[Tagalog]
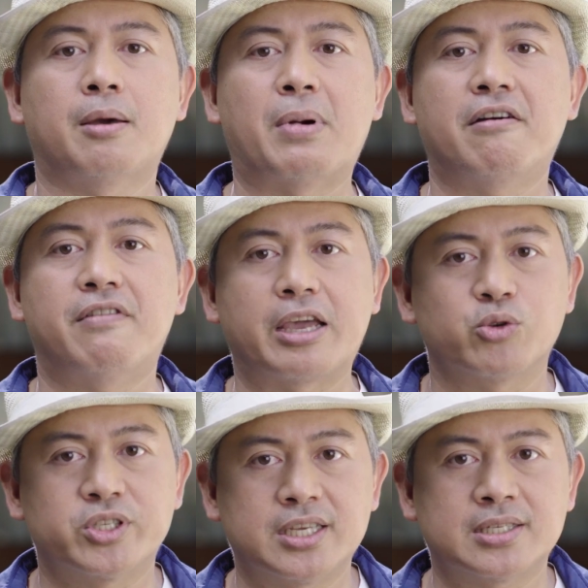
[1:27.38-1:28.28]
na mga
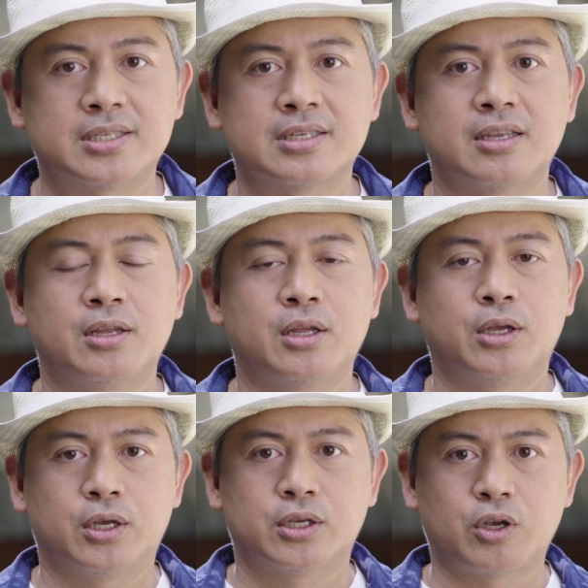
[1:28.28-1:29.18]
viruses.
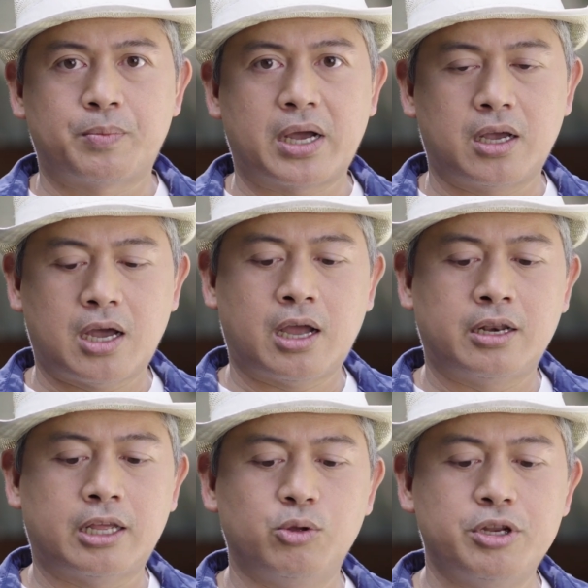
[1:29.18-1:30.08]
So pag
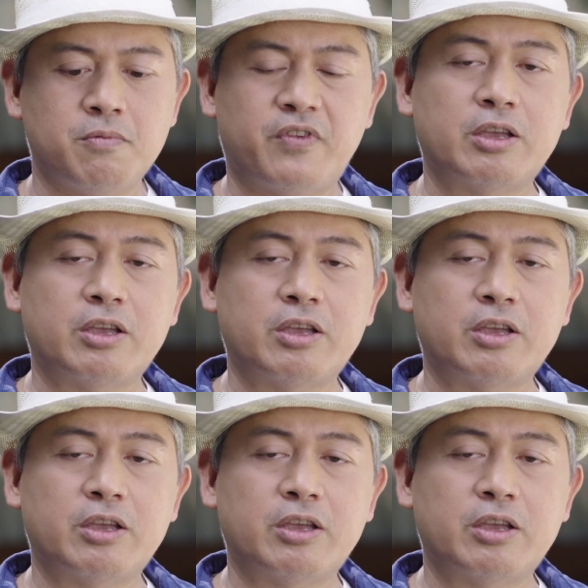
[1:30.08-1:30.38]
uh, nandun yung